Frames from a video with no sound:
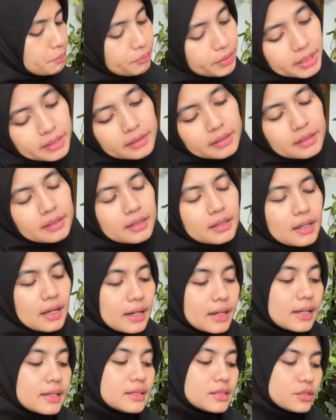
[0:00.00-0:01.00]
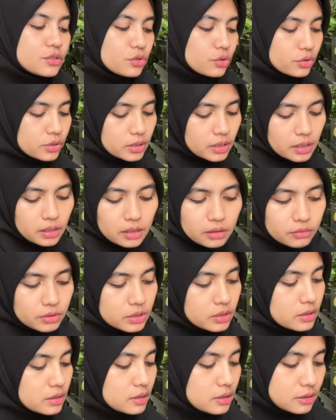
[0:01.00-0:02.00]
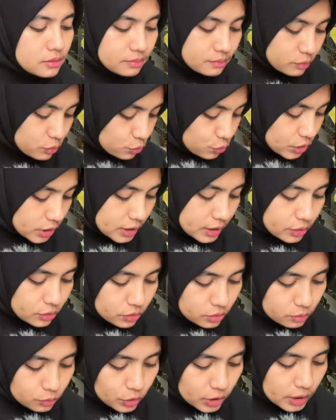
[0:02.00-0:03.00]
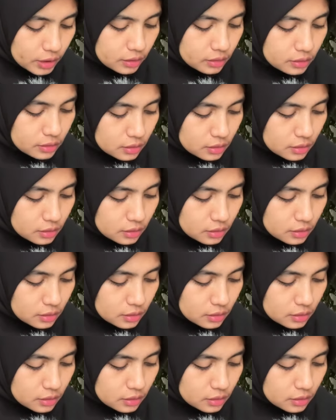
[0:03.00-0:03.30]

pinknya ada hijaunya which is really good mungkin